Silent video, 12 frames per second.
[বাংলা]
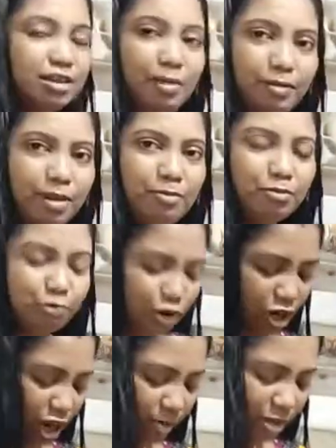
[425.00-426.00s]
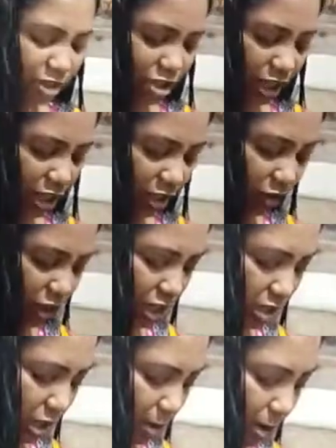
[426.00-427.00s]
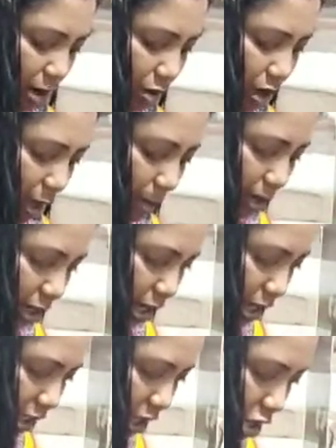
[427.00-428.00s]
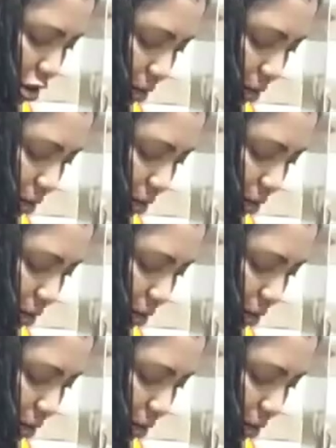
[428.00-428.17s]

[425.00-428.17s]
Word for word: আজকে ভাবলাম পুরো নিরামিষ এদিক ওদিক এবারে ওই খাবারটা রেখে দিলে